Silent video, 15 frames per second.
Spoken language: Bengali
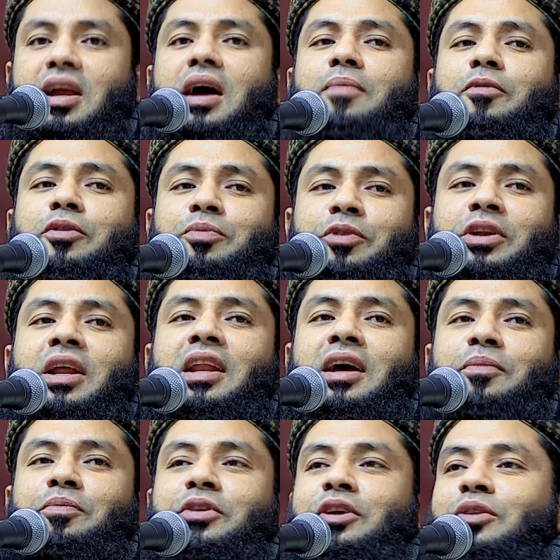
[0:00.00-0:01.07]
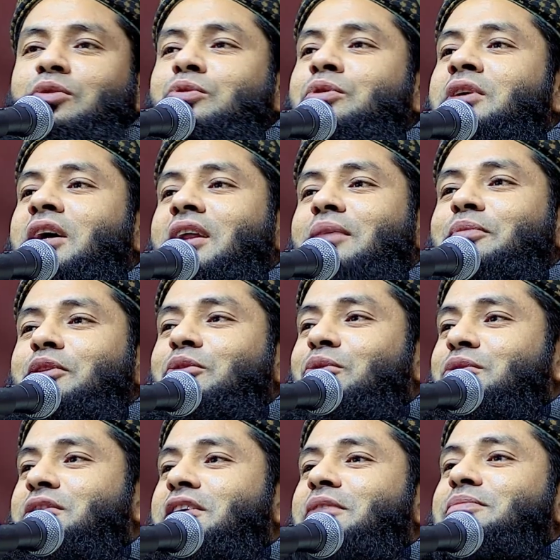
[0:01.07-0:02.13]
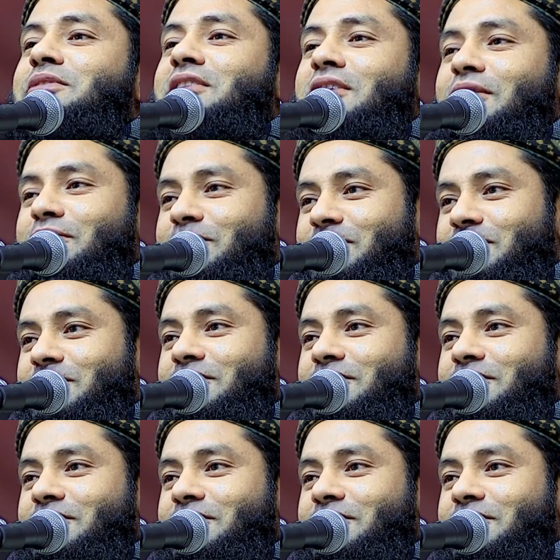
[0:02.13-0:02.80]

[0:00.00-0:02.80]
কাপড় পরে লাভ কি তুই আর আমি তো সেম সেম